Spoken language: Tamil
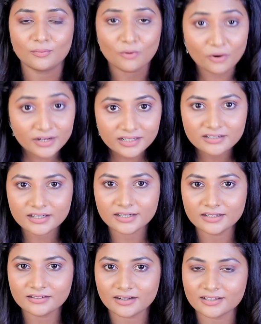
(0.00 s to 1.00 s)
பாடி
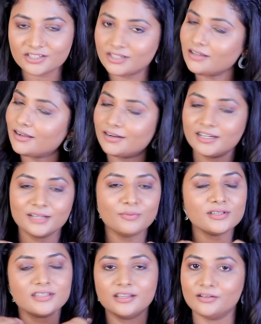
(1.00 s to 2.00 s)
டிஹைட்ரேட் ஆயிடுச்சுன்னா
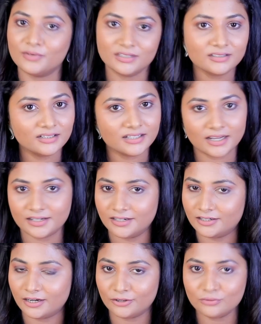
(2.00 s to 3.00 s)
கண்டிப்பாக ஸ்கின் வந்து
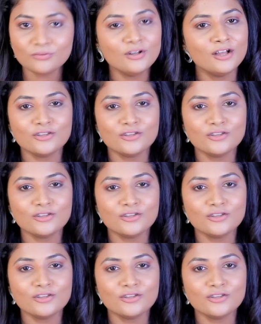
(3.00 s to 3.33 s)
டிஹைட்ரேட் ஆகிடும்